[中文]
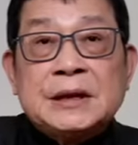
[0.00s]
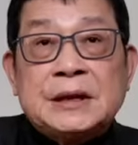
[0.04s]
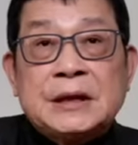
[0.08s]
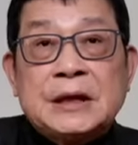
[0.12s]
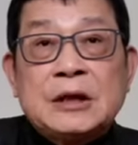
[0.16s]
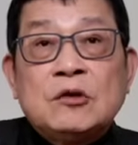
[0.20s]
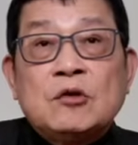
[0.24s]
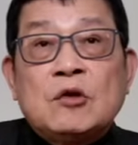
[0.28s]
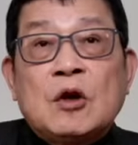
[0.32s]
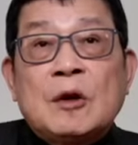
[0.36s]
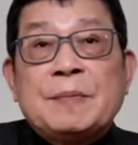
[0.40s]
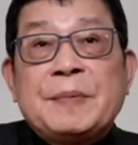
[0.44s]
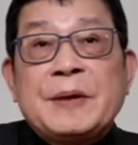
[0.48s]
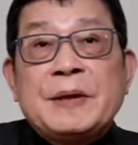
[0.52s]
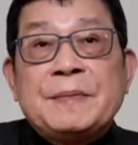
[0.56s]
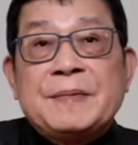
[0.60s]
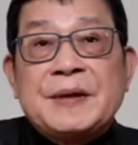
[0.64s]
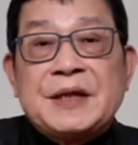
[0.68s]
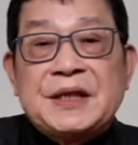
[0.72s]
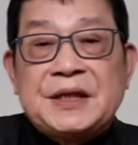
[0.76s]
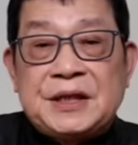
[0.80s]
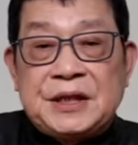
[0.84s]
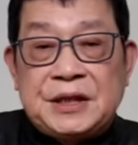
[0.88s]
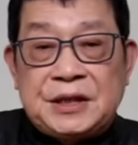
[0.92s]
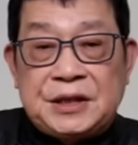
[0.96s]
英国
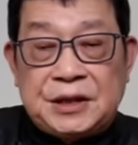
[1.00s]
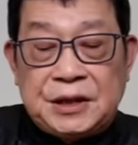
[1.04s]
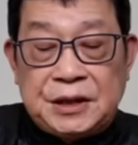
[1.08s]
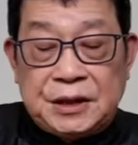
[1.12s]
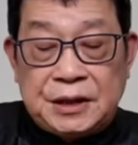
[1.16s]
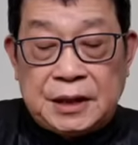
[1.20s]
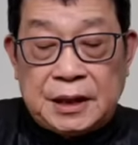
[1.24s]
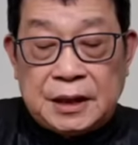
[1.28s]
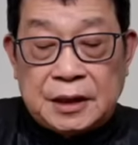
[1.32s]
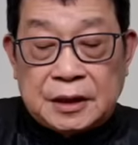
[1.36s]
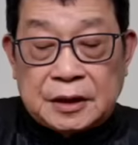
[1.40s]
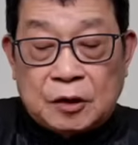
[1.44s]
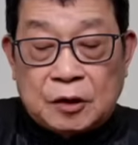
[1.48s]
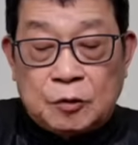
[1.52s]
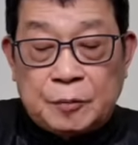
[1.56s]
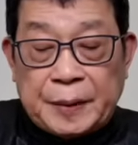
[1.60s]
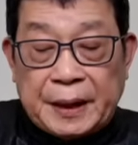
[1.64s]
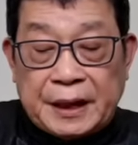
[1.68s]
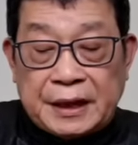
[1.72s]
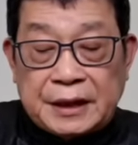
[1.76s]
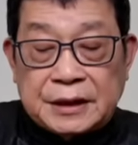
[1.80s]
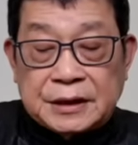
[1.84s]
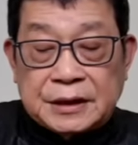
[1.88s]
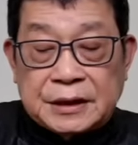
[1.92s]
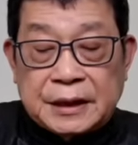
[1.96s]
BBC 今天的头
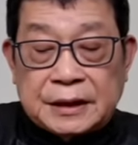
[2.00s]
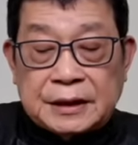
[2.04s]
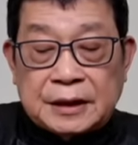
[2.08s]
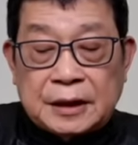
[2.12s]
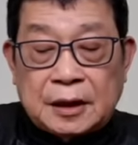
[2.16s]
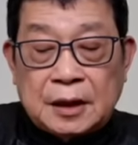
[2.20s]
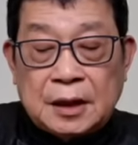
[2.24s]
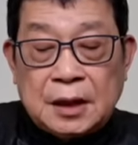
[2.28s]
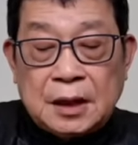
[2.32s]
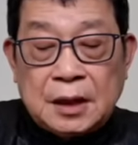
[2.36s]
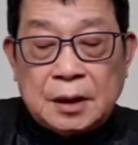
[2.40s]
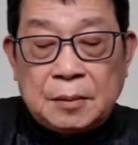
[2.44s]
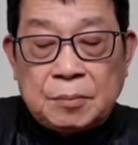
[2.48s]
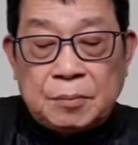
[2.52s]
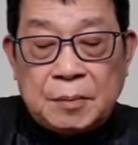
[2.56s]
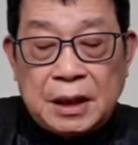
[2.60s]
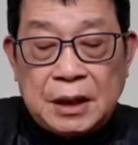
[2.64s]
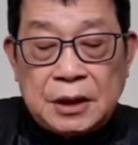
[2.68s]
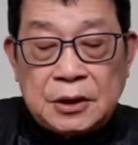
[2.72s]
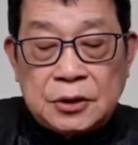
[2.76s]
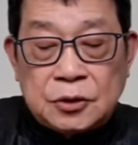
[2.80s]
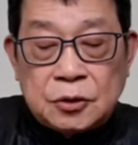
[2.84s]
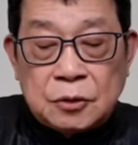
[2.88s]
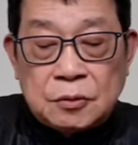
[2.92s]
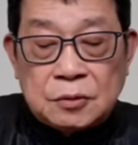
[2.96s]
版也是谈到
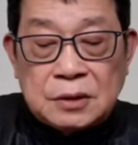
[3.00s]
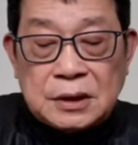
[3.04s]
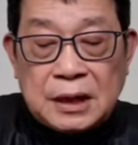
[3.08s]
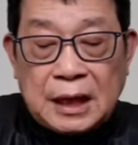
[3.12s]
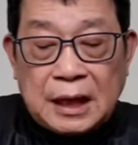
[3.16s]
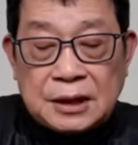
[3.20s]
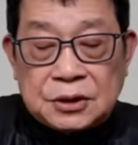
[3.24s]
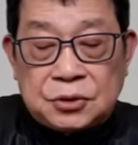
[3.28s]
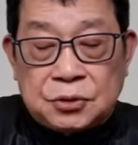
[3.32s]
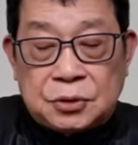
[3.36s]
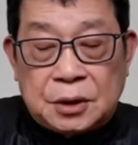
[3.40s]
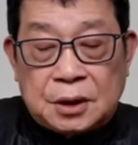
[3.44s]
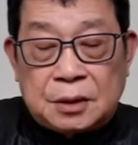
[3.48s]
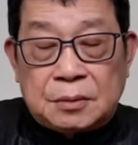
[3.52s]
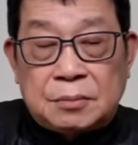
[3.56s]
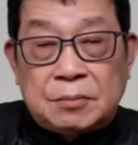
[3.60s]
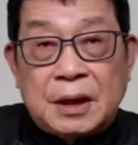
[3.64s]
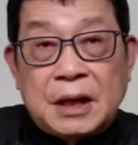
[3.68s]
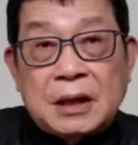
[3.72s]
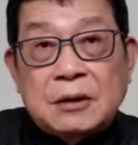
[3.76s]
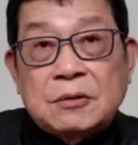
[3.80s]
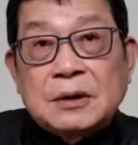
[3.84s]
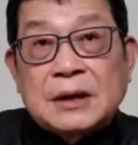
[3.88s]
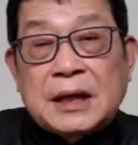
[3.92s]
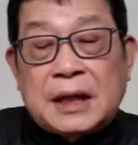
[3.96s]
美中大选，
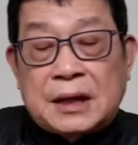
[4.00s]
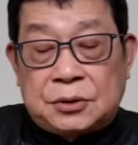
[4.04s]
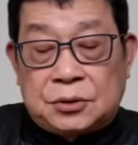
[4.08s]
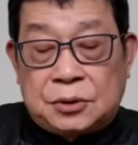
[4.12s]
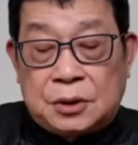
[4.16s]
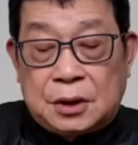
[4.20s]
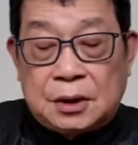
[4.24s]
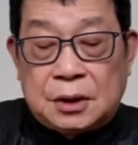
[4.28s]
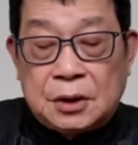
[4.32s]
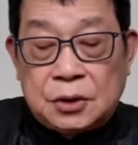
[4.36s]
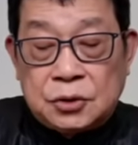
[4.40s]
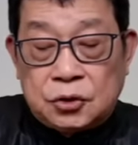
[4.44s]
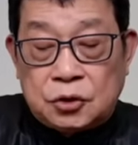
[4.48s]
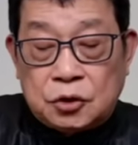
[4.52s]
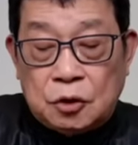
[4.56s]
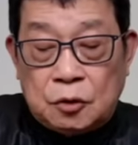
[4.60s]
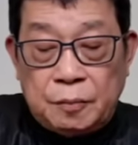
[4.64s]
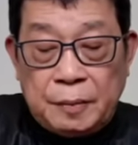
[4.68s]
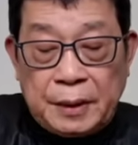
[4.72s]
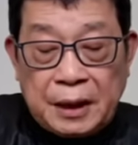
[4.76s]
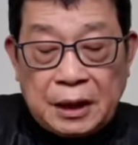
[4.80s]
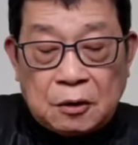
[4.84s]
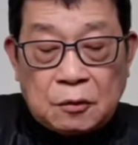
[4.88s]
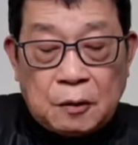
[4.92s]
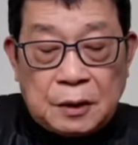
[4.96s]
美国大选，
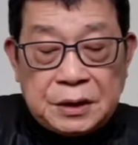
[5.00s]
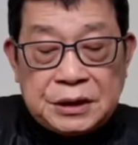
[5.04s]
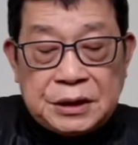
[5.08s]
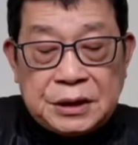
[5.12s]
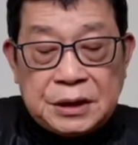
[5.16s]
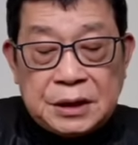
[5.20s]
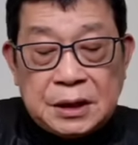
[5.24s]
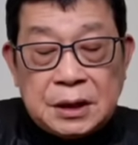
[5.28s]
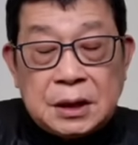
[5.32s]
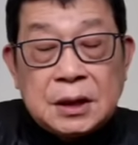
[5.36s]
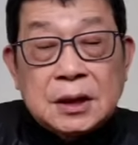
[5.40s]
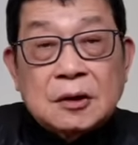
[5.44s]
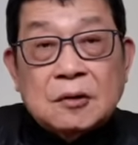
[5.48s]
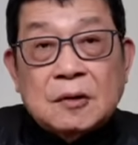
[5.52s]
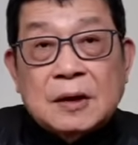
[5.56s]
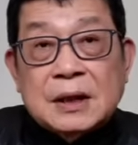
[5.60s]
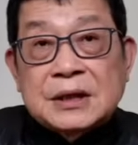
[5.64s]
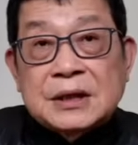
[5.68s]
中美关系恶化